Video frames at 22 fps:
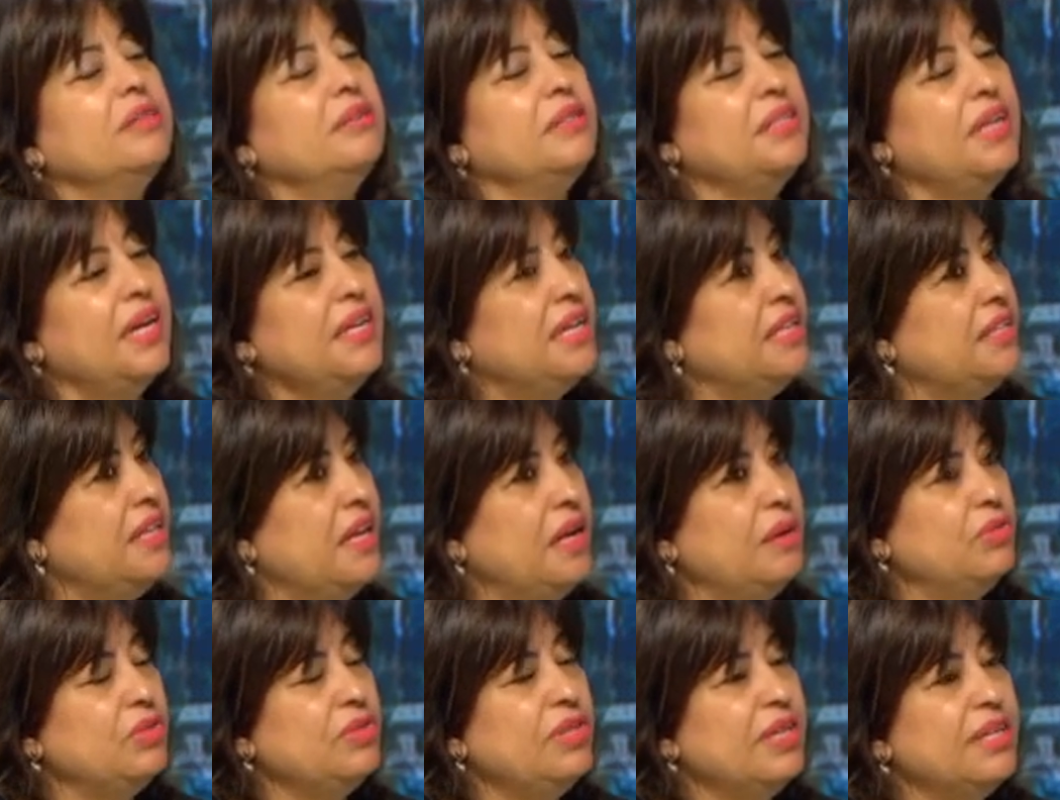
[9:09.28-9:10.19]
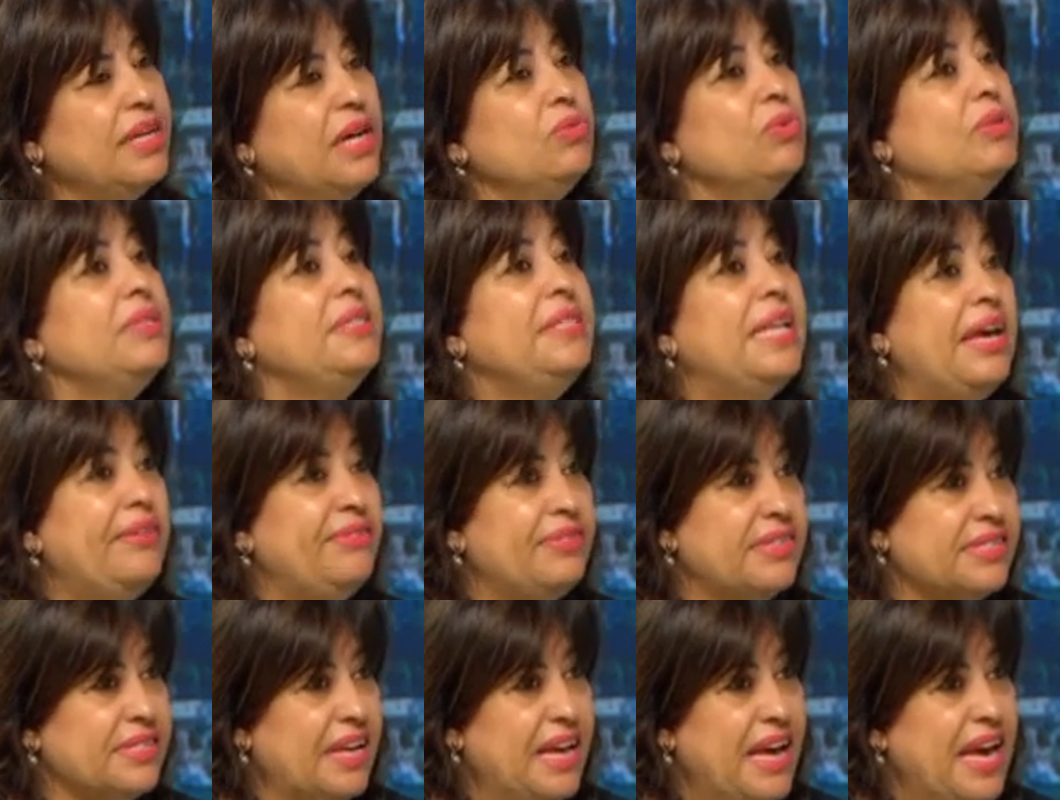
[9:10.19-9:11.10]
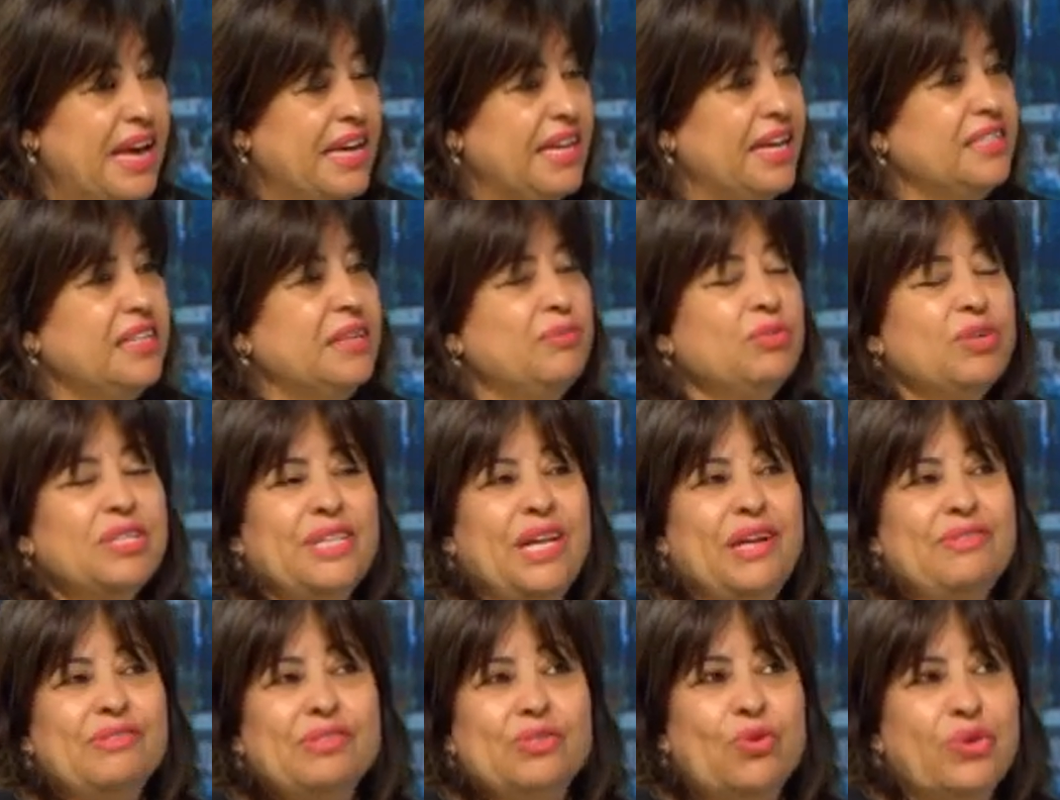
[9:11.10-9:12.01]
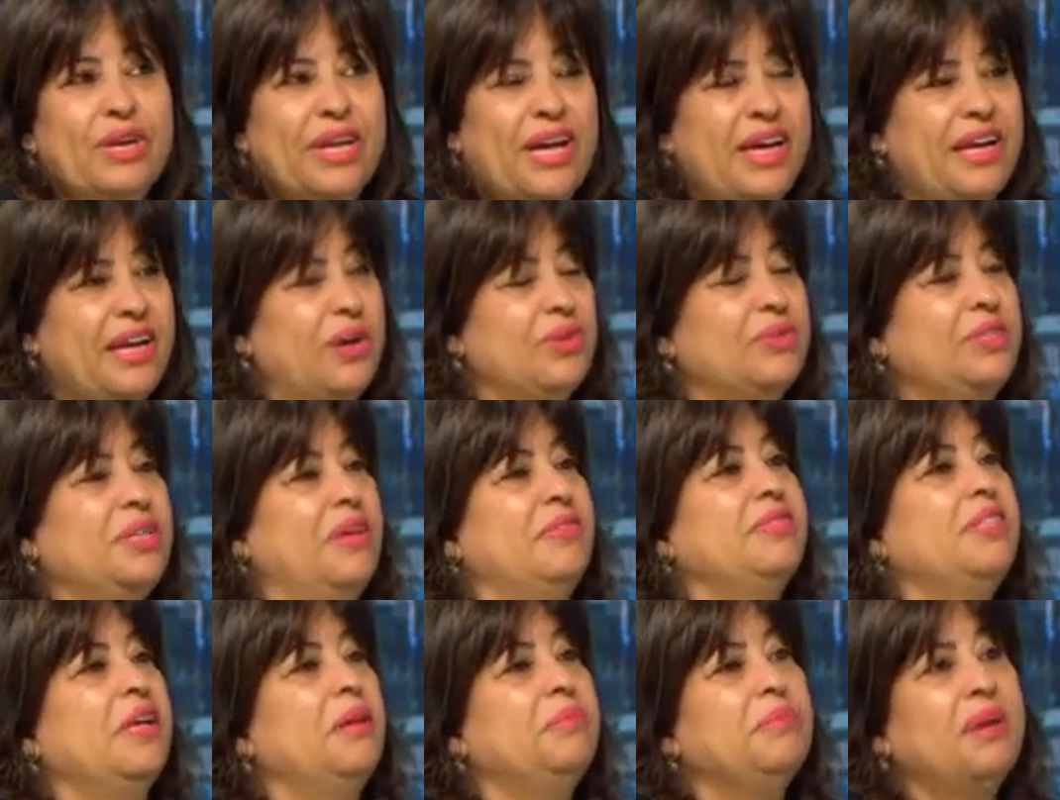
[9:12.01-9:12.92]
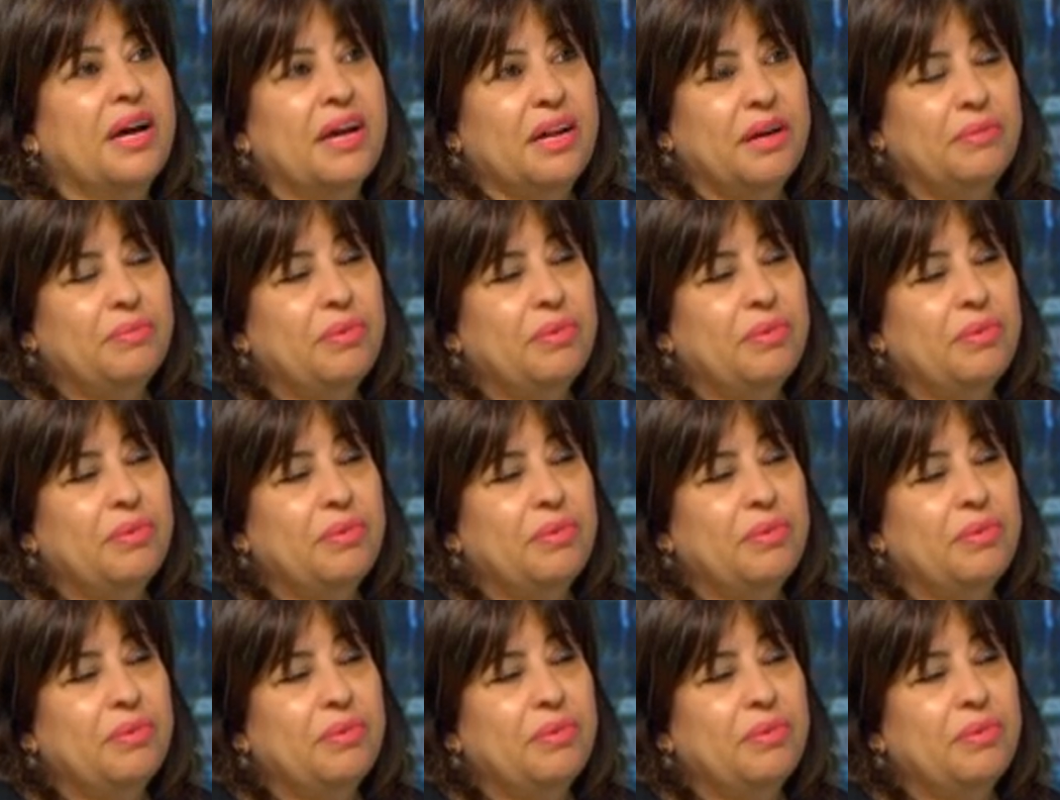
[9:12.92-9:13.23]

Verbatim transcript: ان احنا عندنا منتجات وتنافس يعني انت ممكن تنافس تركيا وتنافس المغرب